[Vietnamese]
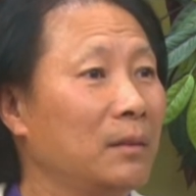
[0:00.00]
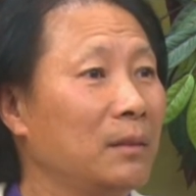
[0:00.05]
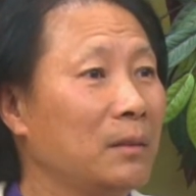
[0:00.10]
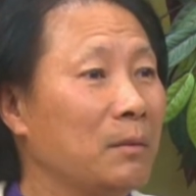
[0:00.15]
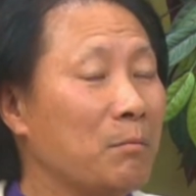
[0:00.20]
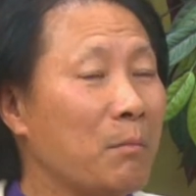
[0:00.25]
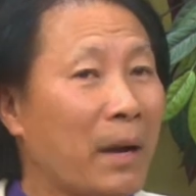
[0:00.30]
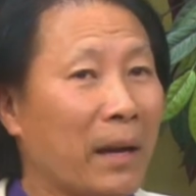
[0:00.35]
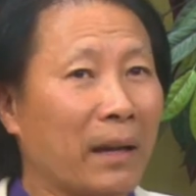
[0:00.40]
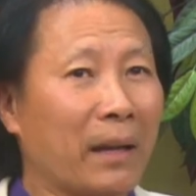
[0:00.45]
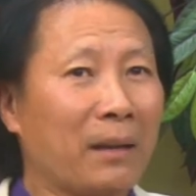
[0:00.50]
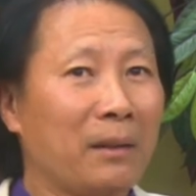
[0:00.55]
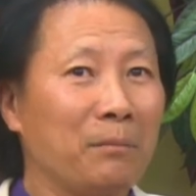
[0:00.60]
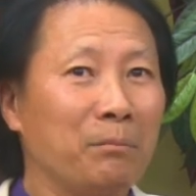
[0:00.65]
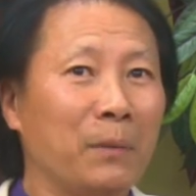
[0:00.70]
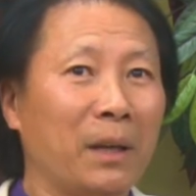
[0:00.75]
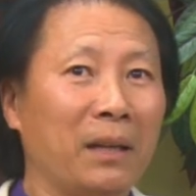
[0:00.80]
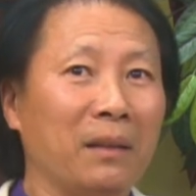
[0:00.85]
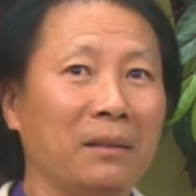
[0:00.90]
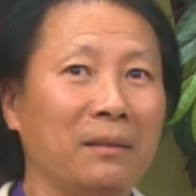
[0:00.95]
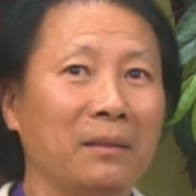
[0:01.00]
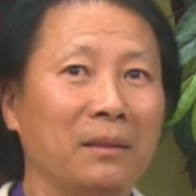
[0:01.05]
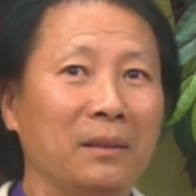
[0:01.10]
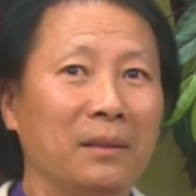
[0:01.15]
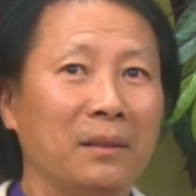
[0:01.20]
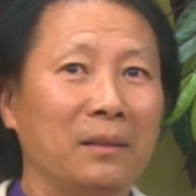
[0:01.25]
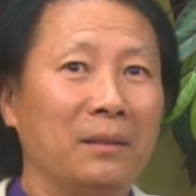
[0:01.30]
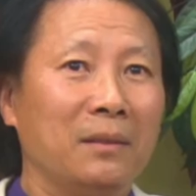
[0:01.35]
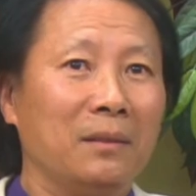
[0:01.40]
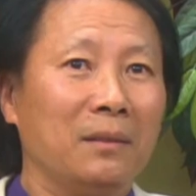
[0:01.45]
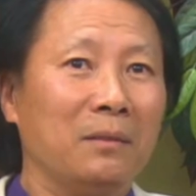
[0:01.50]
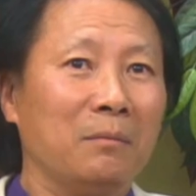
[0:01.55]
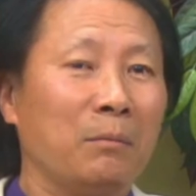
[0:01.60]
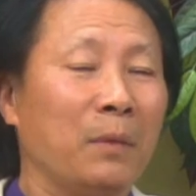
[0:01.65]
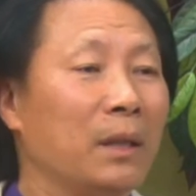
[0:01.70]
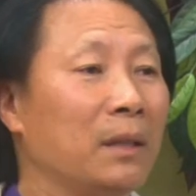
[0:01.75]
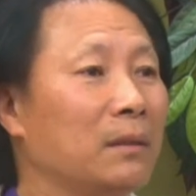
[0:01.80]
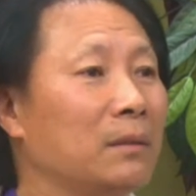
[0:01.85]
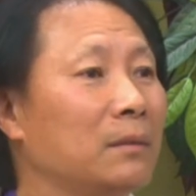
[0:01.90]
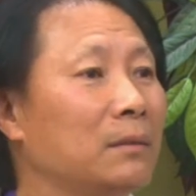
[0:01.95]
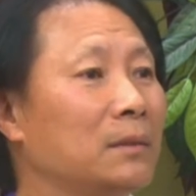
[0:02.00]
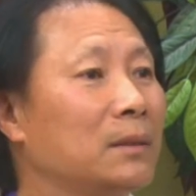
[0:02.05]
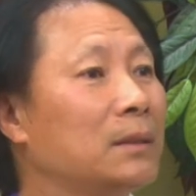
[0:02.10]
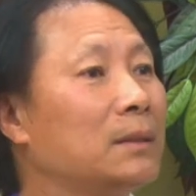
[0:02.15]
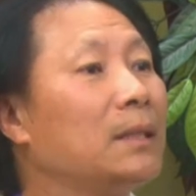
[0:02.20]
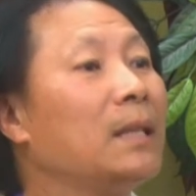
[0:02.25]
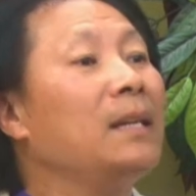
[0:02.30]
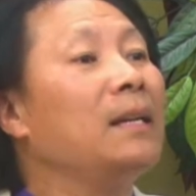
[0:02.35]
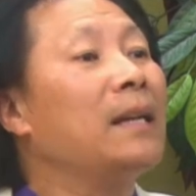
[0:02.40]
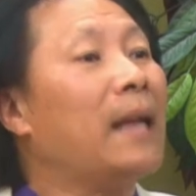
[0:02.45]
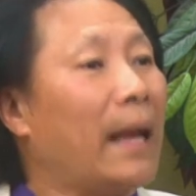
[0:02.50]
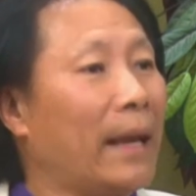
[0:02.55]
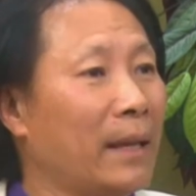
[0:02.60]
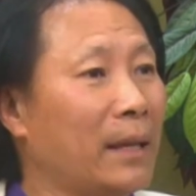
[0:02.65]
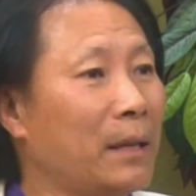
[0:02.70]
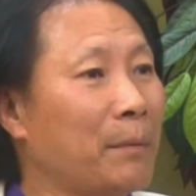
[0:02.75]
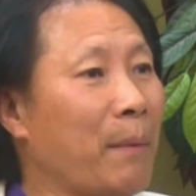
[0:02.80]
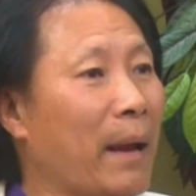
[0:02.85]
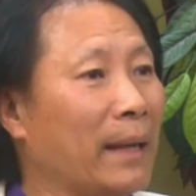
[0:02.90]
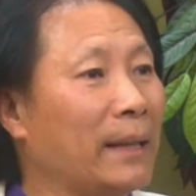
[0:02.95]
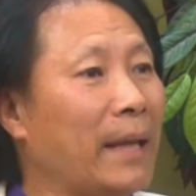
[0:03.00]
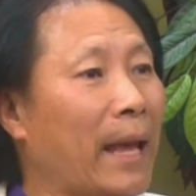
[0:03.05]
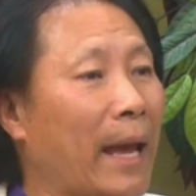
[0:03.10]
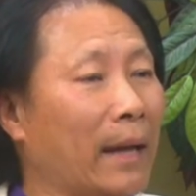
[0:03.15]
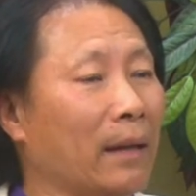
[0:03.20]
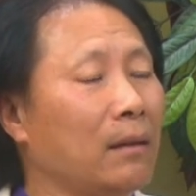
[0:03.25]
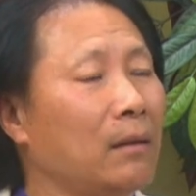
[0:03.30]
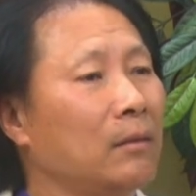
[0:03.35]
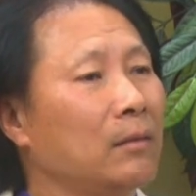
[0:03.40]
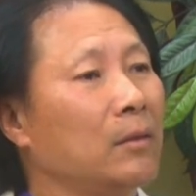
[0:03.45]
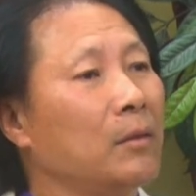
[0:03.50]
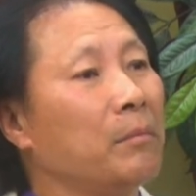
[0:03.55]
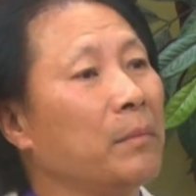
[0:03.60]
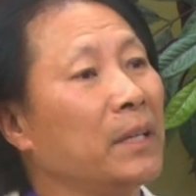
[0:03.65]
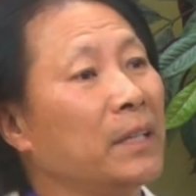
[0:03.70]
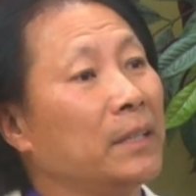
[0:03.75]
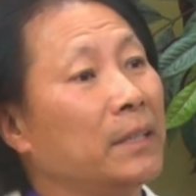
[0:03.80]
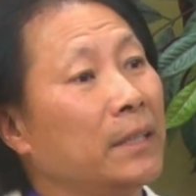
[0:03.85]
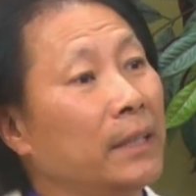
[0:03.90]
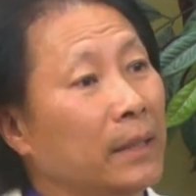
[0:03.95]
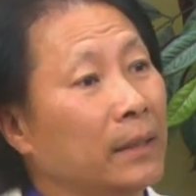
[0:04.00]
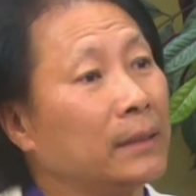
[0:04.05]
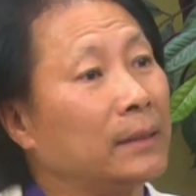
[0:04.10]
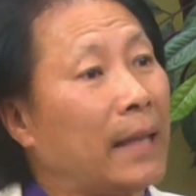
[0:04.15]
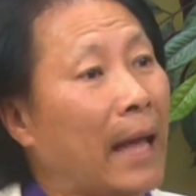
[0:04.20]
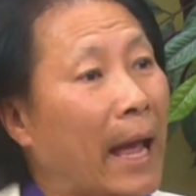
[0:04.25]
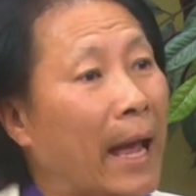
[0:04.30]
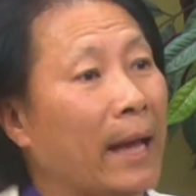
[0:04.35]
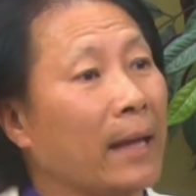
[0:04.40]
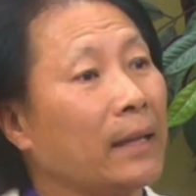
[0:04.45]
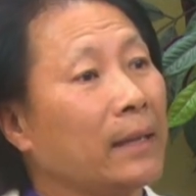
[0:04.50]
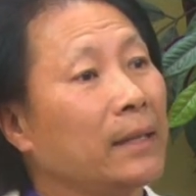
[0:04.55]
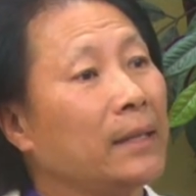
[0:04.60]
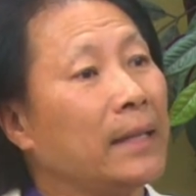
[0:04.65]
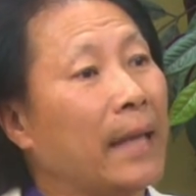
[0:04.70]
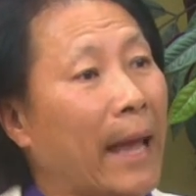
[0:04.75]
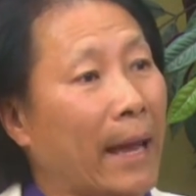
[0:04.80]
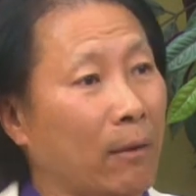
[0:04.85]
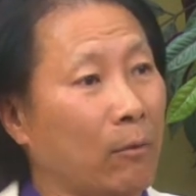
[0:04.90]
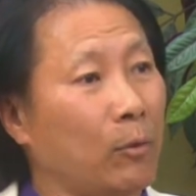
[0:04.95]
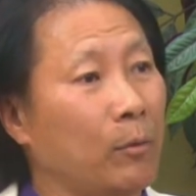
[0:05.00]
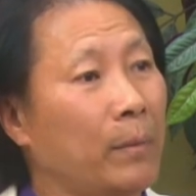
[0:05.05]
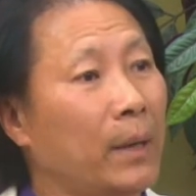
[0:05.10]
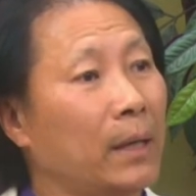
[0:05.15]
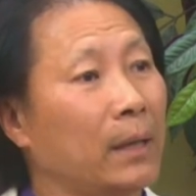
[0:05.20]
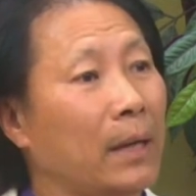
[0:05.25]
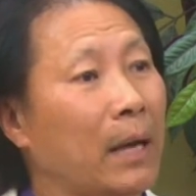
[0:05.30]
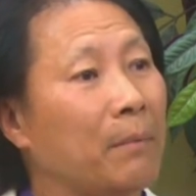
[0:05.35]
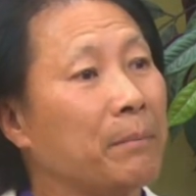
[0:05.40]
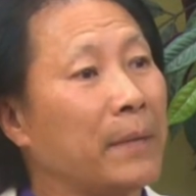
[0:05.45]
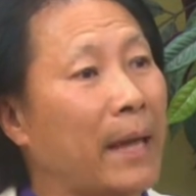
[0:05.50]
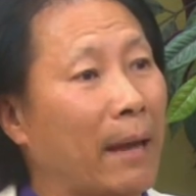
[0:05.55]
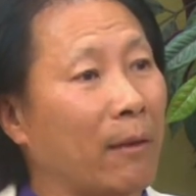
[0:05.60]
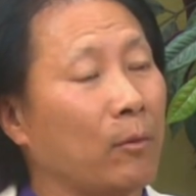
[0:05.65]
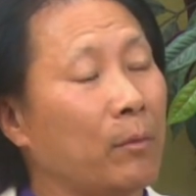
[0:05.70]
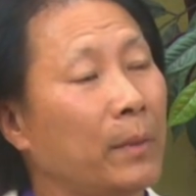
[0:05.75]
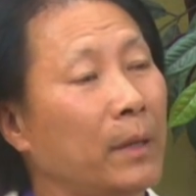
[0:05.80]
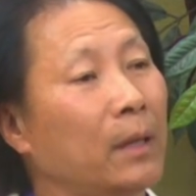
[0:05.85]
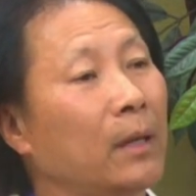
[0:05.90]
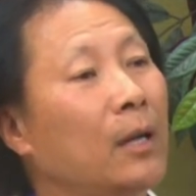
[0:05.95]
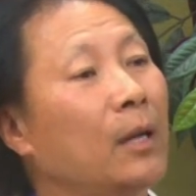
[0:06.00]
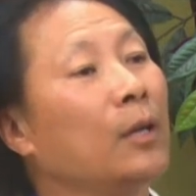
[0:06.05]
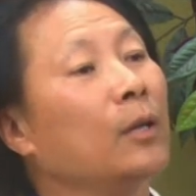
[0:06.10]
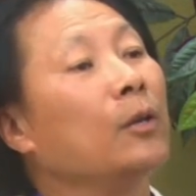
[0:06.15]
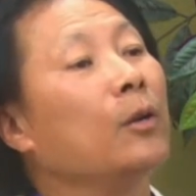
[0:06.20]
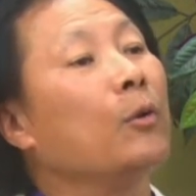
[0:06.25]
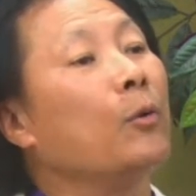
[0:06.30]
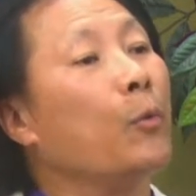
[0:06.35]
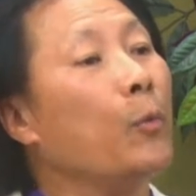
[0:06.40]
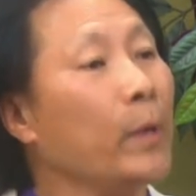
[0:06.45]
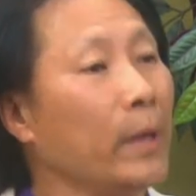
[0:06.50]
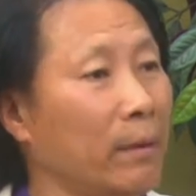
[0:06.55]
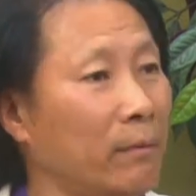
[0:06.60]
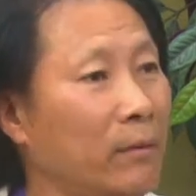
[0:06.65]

bằng cách mình mình xin lại cái bản nhạc đó rồi mình diễn tả cái nhạc của mình âm nhạc của mình nó quyện